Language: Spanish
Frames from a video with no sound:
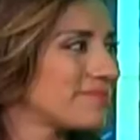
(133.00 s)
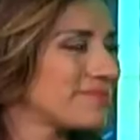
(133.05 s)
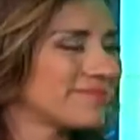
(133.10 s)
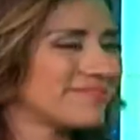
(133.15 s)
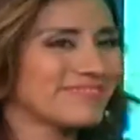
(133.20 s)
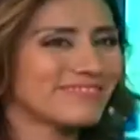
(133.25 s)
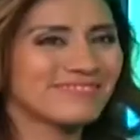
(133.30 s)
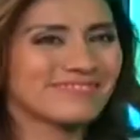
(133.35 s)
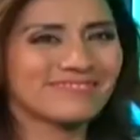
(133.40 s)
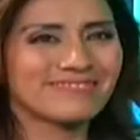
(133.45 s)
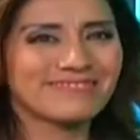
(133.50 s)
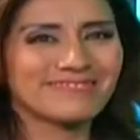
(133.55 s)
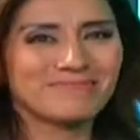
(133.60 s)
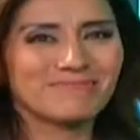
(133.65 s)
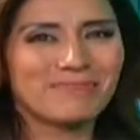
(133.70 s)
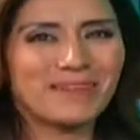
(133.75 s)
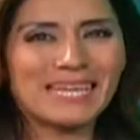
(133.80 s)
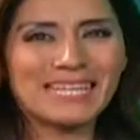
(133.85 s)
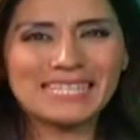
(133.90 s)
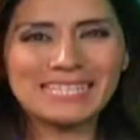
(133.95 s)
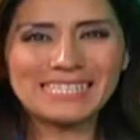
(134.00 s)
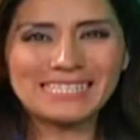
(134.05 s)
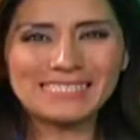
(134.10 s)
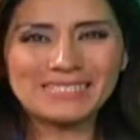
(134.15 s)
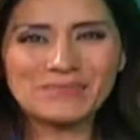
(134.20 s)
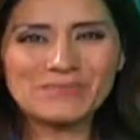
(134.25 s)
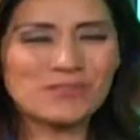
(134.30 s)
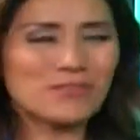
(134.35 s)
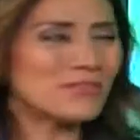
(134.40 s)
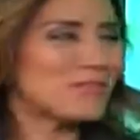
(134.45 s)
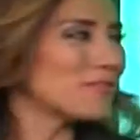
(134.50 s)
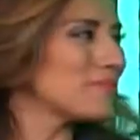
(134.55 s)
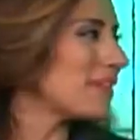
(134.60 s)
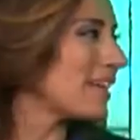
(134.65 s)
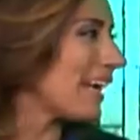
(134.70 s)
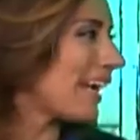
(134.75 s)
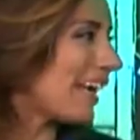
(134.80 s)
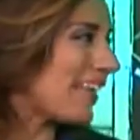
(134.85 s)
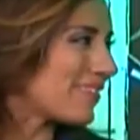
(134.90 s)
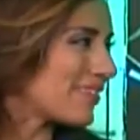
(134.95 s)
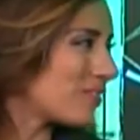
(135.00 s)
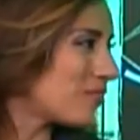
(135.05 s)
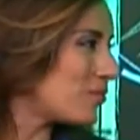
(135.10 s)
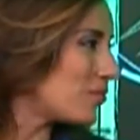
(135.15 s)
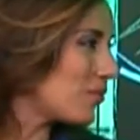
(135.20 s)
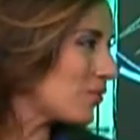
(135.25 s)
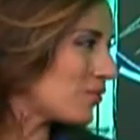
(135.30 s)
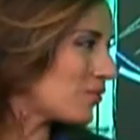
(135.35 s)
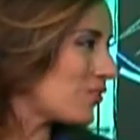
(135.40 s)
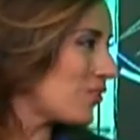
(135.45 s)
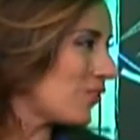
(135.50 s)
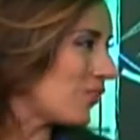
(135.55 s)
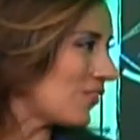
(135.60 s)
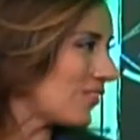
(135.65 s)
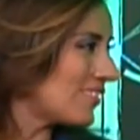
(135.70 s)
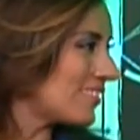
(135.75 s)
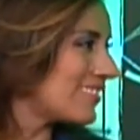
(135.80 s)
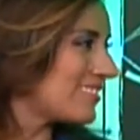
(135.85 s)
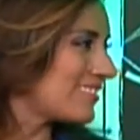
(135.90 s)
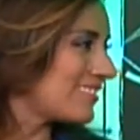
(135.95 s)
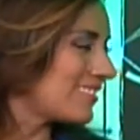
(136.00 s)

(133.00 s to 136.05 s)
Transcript: qué tal, Padrísimo, ¿no? Me encantó mucho. ¿Qué